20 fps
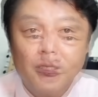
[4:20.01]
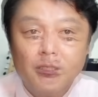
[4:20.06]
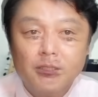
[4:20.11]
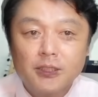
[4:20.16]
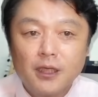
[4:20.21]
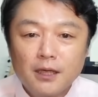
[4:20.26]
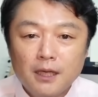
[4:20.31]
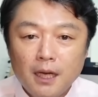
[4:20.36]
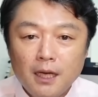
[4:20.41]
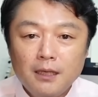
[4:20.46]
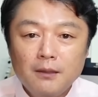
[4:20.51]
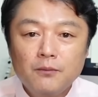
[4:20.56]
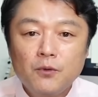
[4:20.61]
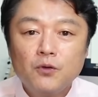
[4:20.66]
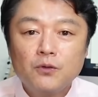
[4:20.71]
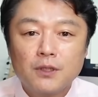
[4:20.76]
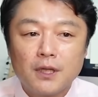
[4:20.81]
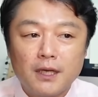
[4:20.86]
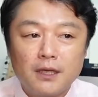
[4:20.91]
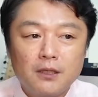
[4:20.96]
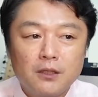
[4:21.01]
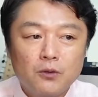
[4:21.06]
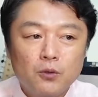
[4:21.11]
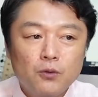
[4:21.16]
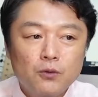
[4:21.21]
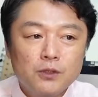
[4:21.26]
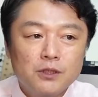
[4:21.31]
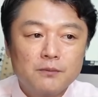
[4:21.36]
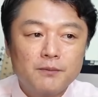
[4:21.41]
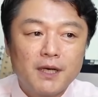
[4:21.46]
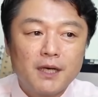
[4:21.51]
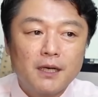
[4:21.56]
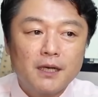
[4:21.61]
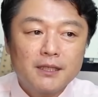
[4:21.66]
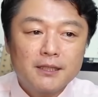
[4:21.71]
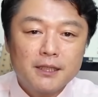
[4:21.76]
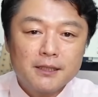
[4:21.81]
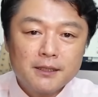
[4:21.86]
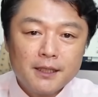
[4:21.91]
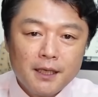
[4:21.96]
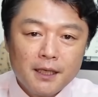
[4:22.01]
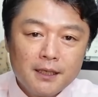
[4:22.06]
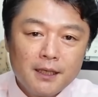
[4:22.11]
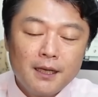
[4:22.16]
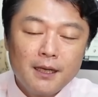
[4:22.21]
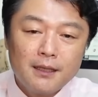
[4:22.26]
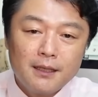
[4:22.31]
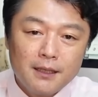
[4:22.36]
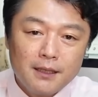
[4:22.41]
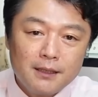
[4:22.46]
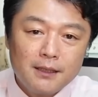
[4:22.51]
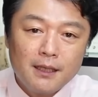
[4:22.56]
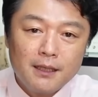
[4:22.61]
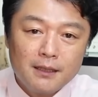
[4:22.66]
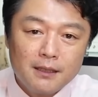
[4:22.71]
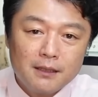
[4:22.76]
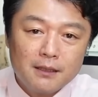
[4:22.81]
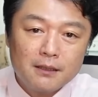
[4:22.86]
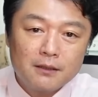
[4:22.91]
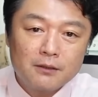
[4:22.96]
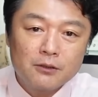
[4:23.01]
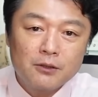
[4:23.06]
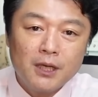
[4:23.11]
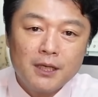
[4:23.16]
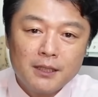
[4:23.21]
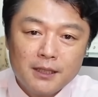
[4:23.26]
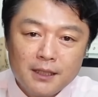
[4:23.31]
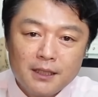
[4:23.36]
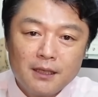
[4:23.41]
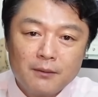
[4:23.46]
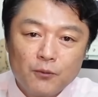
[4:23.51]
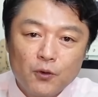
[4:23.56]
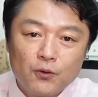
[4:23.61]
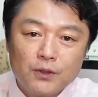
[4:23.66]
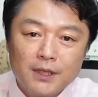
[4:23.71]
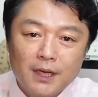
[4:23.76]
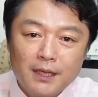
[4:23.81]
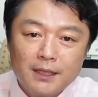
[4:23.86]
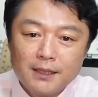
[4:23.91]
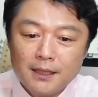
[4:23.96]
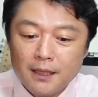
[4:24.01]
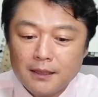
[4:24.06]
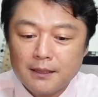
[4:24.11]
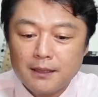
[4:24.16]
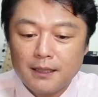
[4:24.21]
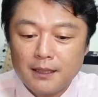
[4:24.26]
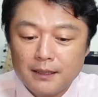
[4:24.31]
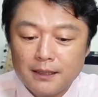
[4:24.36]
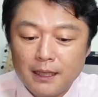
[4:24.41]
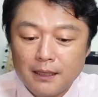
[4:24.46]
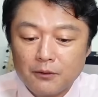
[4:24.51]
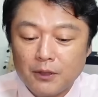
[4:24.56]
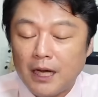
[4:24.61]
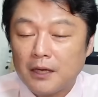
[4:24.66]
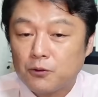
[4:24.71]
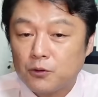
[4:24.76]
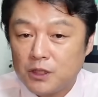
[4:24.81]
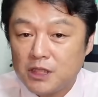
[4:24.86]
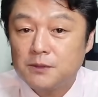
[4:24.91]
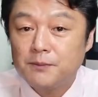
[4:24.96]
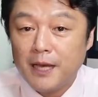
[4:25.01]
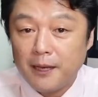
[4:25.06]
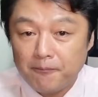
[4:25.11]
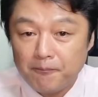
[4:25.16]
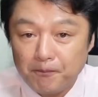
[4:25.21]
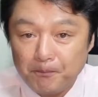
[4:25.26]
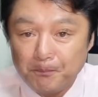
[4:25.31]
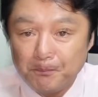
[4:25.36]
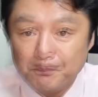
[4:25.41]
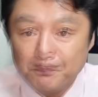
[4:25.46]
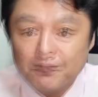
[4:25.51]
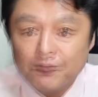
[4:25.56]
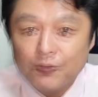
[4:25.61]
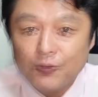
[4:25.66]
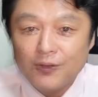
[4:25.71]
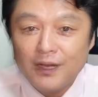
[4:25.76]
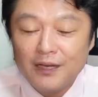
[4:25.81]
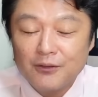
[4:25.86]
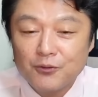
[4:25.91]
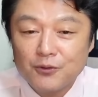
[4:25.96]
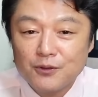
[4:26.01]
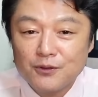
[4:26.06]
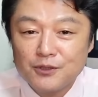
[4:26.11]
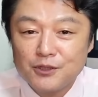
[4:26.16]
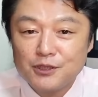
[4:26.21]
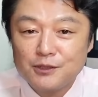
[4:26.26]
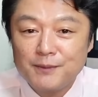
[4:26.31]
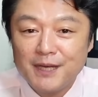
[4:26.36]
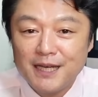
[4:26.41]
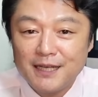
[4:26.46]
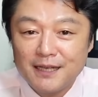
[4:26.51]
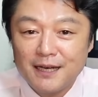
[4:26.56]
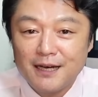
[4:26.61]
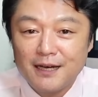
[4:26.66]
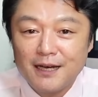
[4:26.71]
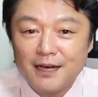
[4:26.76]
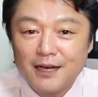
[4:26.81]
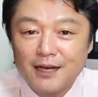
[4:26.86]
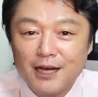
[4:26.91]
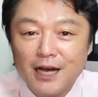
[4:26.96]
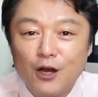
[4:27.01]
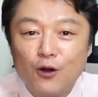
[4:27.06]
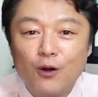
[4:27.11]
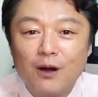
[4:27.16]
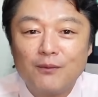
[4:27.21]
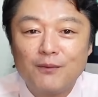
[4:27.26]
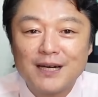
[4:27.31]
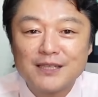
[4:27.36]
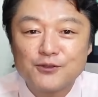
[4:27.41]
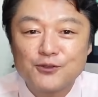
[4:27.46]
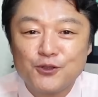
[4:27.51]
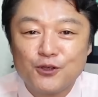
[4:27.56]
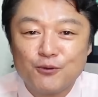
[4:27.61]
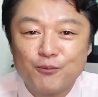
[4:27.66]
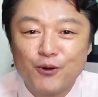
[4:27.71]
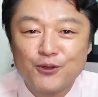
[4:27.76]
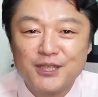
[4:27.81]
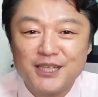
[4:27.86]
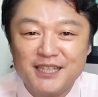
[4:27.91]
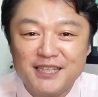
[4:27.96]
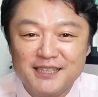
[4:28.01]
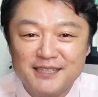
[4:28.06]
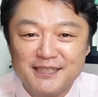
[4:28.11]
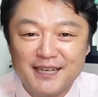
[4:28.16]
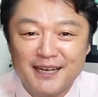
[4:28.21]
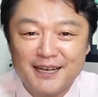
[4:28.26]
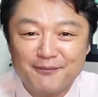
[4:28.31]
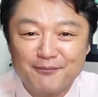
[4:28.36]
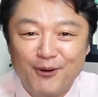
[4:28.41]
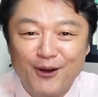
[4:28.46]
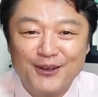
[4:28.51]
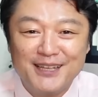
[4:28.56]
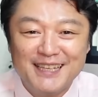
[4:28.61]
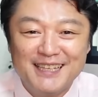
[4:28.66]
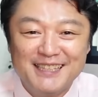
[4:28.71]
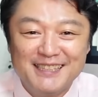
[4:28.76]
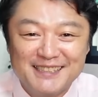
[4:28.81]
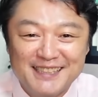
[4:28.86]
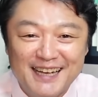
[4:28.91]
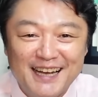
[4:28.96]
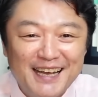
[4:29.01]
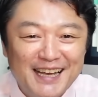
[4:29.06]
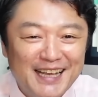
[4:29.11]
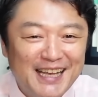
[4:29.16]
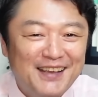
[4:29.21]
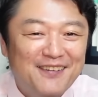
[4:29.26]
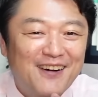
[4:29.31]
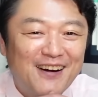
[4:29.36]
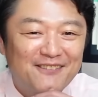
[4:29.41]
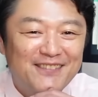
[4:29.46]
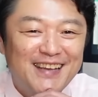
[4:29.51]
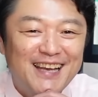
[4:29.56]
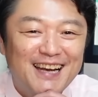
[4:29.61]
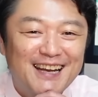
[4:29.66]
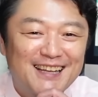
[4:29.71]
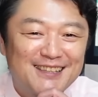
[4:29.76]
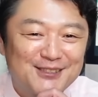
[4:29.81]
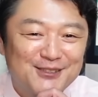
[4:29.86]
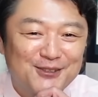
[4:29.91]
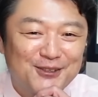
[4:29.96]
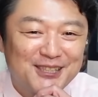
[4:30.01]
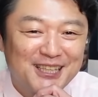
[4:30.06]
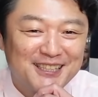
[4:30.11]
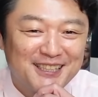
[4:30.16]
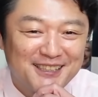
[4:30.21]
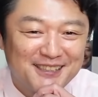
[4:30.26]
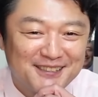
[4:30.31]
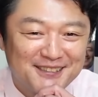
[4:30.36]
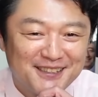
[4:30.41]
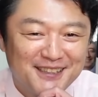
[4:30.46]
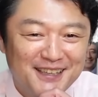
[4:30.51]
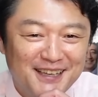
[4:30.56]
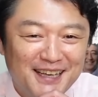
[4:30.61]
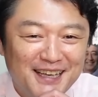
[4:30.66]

社会問題、当時まあ、囁かれていたり、具体的な問題になっていたりとか、あといじめ。これはあの、有名な、顔はまずいをボディにした、ボディにした。今、三原淳子先生です。